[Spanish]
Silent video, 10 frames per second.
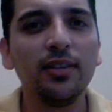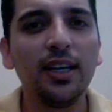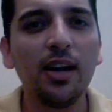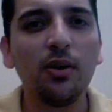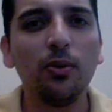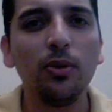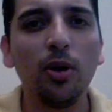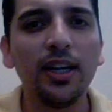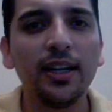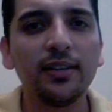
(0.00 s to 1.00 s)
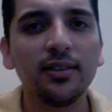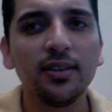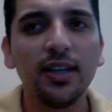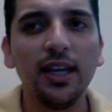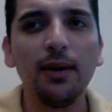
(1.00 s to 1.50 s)
Esos eran culones.
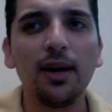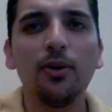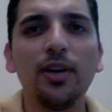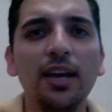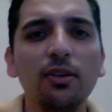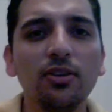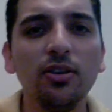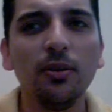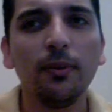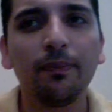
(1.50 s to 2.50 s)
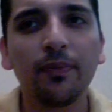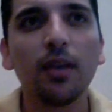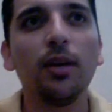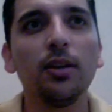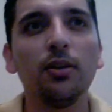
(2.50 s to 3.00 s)
Iba con ellos yo,
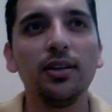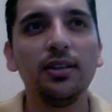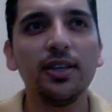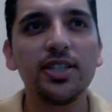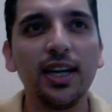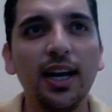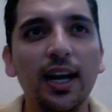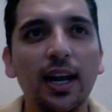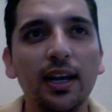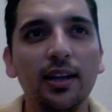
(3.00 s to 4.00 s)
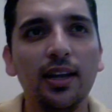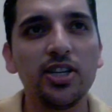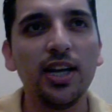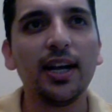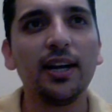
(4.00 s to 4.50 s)
cuando les iba a echar, le,
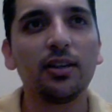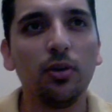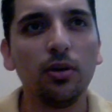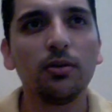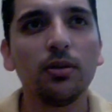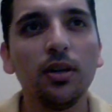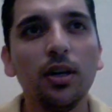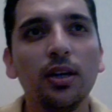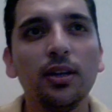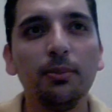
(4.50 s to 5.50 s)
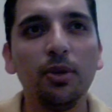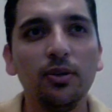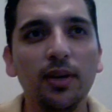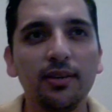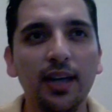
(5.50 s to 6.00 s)
eché al rector de mi
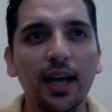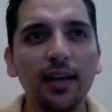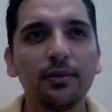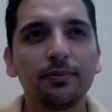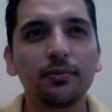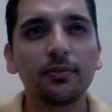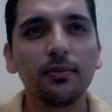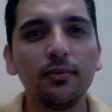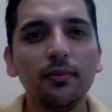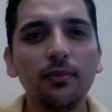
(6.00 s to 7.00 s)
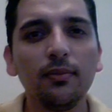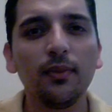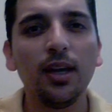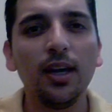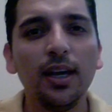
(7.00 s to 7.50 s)
universidad.
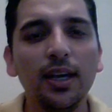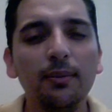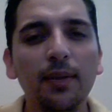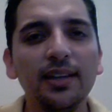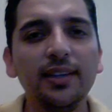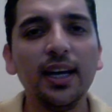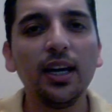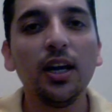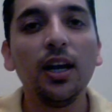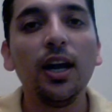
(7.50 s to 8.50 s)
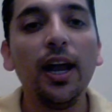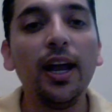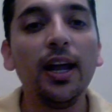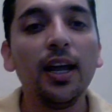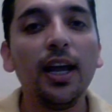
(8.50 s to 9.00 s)
Y me decían,
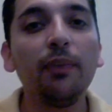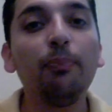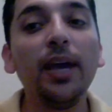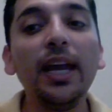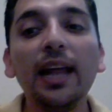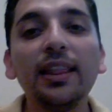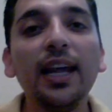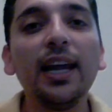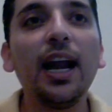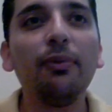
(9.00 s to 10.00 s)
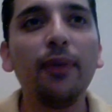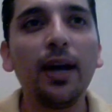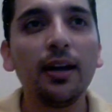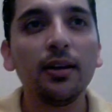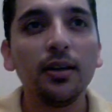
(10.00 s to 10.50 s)
eh, espérate
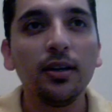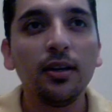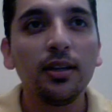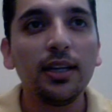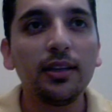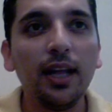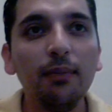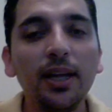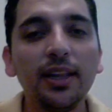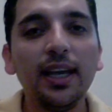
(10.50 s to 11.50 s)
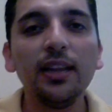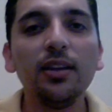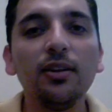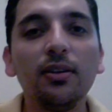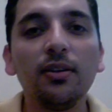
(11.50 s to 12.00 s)
Rafa, te estás
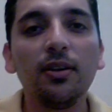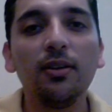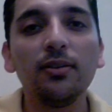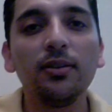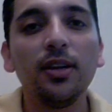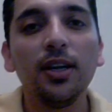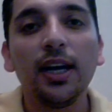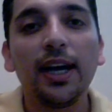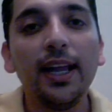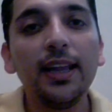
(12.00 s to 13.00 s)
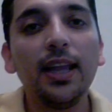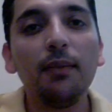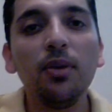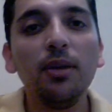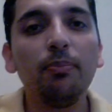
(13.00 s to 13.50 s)
metiendo con gente
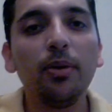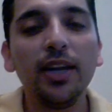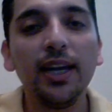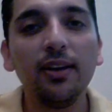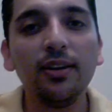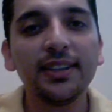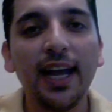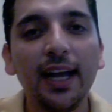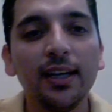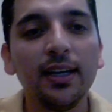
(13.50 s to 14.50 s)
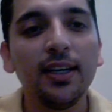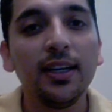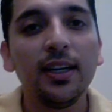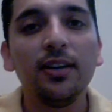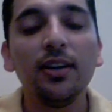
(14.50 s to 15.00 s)
muy poderosa,
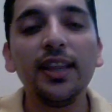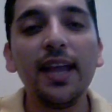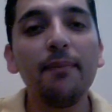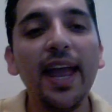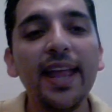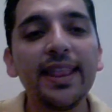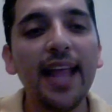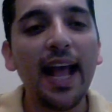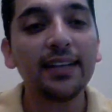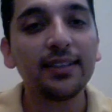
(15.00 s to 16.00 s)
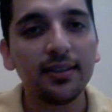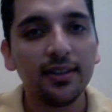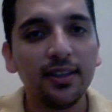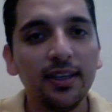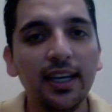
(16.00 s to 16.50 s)
no te metas.
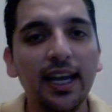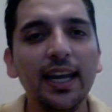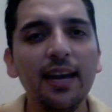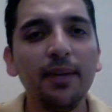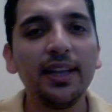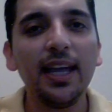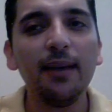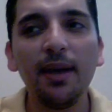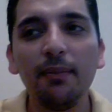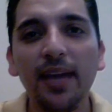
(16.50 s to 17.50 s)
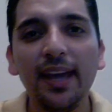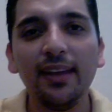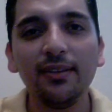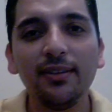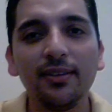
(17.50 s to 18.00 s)
Y querían meterme
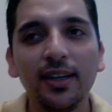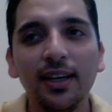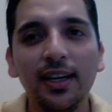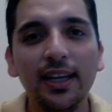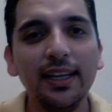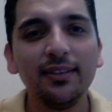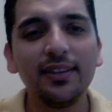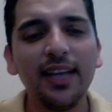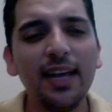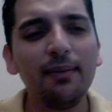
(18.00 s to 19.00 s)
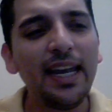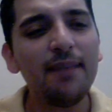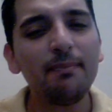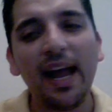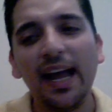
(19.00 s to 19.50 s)
miedo. Le dije, usted
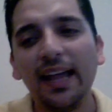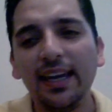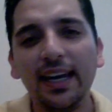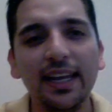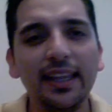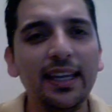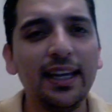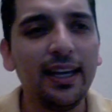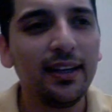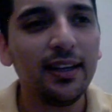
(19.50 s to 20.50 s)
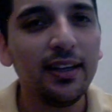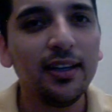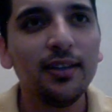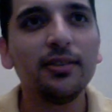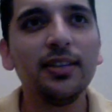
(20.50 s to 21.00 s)
vale el madre, le dije,
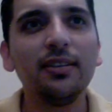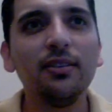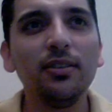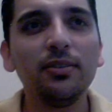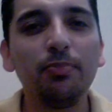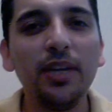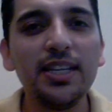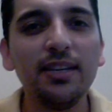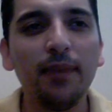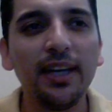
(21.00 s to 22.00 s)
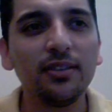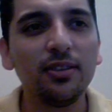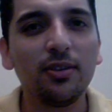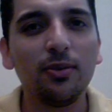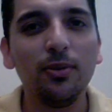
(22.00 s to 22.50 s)
Ustedes son unos pinches
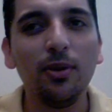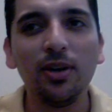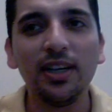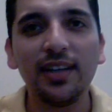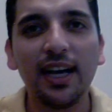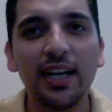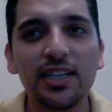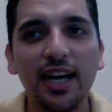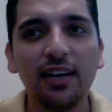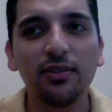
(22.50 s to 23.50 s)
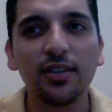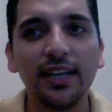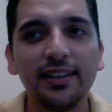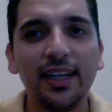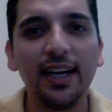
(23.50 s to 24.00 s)
maestros culones agachados
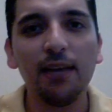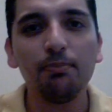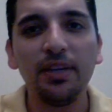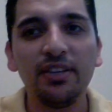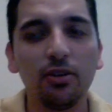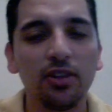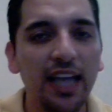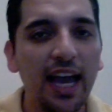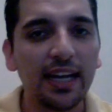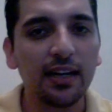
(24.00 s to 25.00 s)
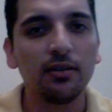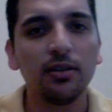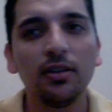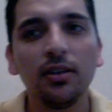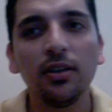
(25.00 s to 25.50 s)
que se dejan pisotear.